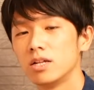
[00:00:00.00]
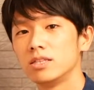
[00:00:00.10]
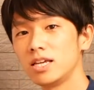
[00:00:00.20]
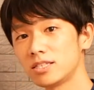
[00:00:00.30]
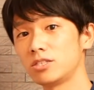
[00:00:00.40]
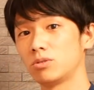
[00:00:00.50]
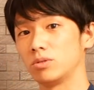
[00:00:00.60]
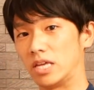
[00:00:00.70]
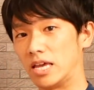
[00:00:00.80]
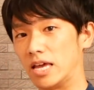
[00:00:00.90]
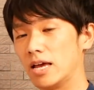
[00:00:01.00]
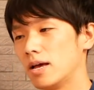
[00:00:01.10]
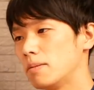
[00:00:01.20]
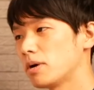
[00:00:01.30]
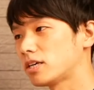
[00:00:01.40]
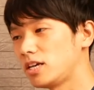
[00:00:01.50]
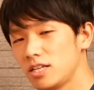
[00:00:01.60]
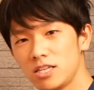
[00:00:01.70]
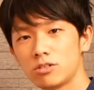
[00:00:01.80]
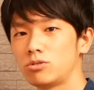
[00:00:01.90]
ですので、まあ、
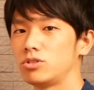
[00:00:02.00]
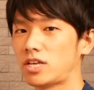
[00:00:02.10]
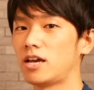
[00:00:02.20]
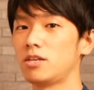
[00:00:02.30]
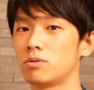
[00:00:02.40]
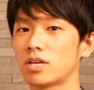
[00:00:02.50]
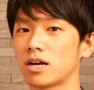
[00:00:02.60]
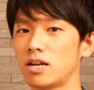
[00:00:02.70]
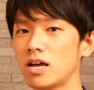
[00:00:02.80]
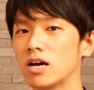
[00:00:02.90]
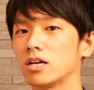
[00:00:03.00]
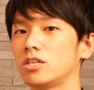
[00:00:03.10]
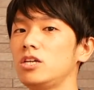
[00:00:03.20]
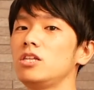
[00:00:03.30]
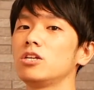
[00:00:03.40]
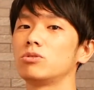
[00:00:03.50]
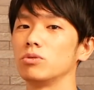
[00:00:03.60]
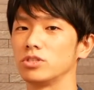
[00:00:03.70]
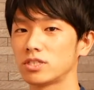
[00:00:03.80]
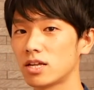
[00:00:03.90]
筋肉の材料だから筋肉
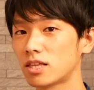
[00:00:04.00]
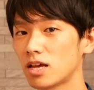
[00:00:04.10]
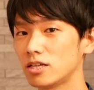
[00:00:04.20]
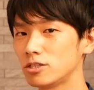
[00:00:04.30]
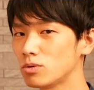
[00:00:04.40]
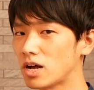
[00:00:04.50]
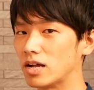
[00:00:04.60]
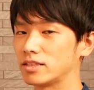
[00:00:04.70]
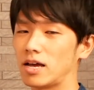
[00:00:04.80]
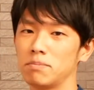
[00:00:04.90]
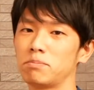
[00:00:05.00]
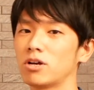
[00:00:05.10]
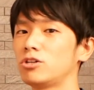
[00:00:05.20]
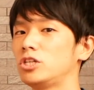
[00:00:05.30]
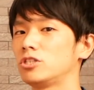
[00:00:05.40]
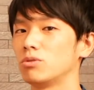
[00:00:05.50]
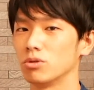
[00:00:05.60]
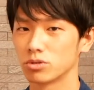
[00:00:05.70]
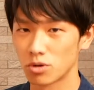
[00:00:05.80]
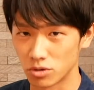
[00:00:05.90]
をつけたい人がタンパク質
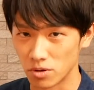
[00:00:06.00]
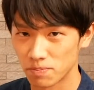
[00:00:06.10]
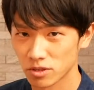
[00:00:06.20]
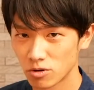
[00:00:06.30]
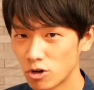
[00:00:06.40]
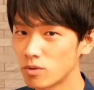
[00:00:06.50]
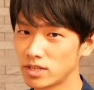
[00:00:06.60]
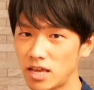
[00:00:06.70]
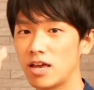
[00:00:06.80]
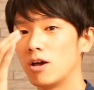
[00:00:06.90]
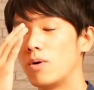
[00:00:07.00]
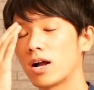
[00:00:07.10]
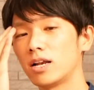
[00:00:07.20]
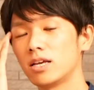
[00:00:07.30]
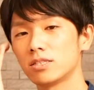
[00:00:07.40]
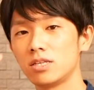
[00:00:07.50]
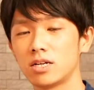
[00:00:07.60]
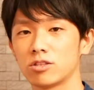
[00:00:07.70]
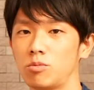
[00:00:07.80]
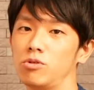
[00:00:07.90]
を取るこれはね分かりやすい
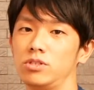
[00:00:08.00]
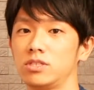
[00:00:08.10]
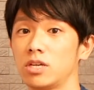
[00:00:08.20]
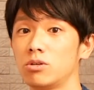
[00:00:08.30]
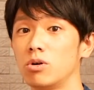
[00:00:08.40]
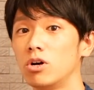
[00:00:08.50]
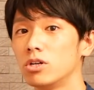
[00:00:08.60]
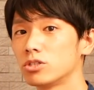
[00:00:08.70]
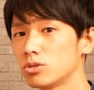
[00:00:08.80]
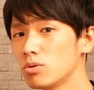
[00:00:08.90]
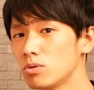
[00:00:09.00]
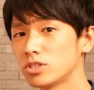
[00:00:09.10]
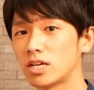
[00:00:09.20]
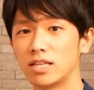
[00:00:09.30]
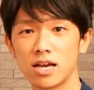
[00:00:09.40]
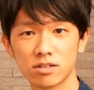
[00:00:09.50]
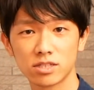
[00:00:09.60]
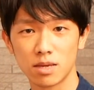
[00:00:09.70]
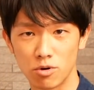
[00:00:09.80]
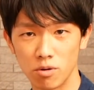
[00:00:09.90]
かと思うんですけどそうじゃなく
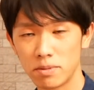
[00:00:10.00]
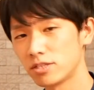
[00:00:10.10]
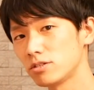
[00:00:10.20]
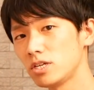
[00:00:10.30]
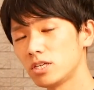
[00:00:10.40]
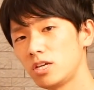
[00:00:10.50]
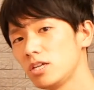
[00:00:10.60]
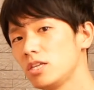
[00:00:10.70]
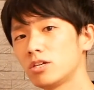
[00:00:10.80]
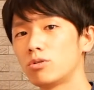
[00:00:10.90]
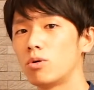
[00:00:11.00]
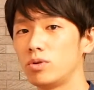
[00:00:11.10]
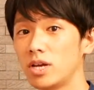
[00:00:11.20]
ても別に筋肉を増